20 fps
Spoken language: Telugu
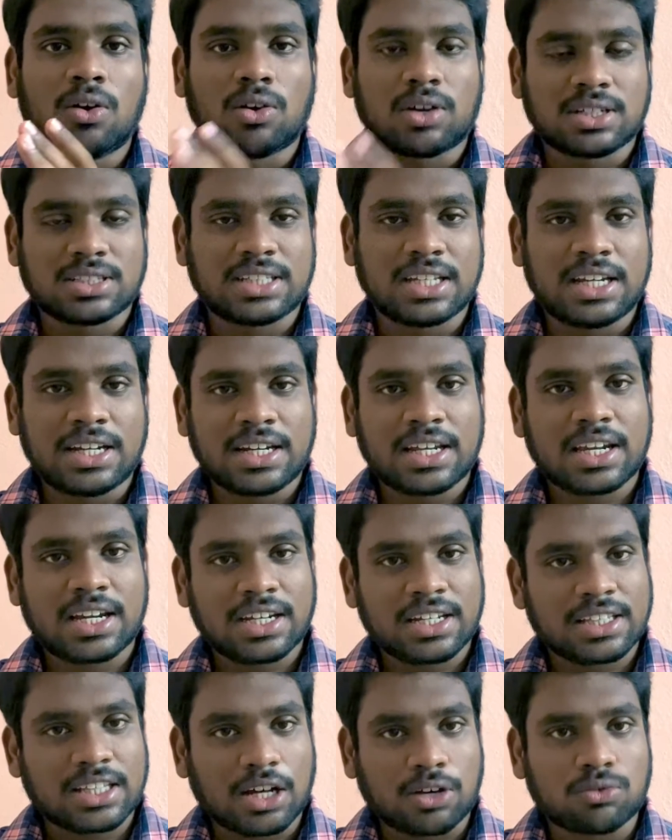ఒక సిలిండర్
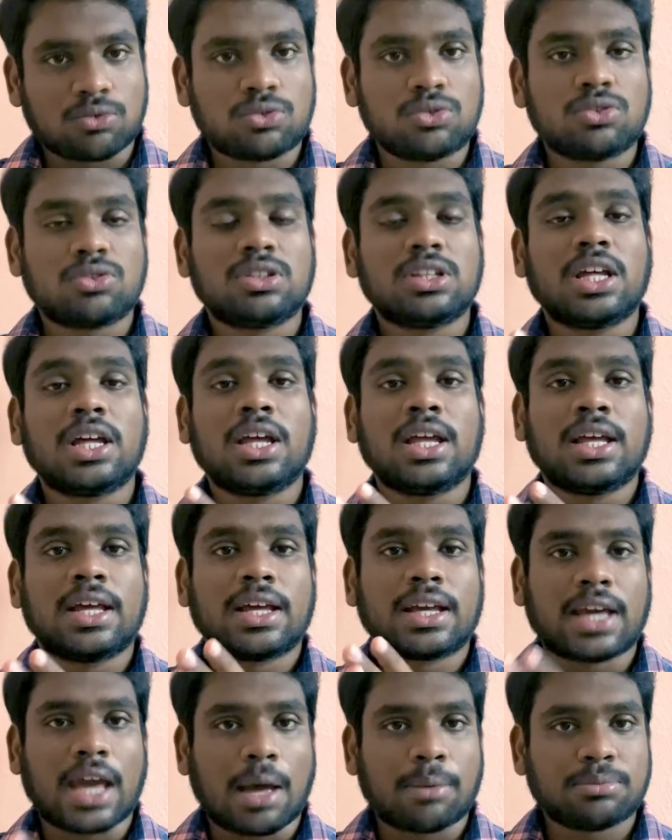అనేది తక్కువ ఉంటుంది
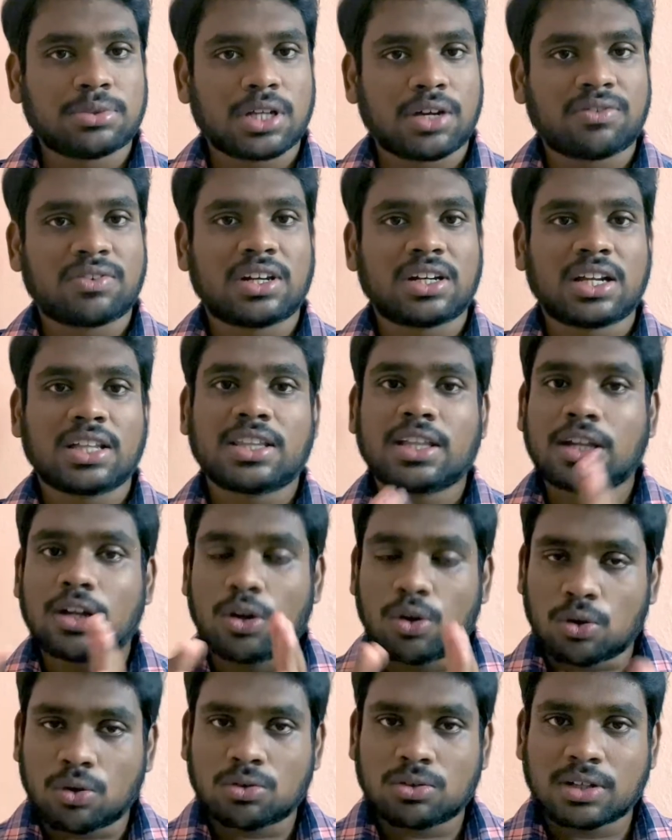క్యాంప్ షాఫ్ట్ అనేది
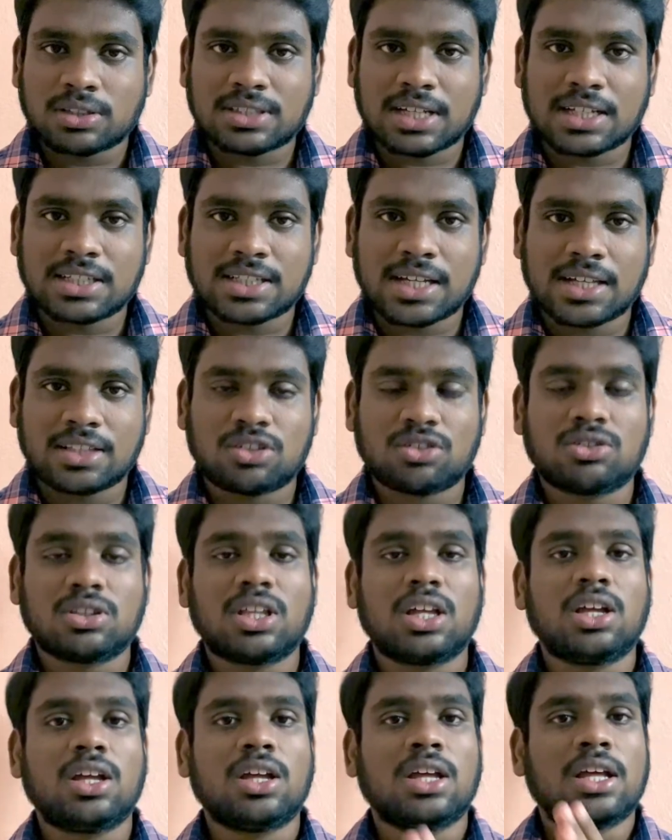లో సైజ్ అవుతుంది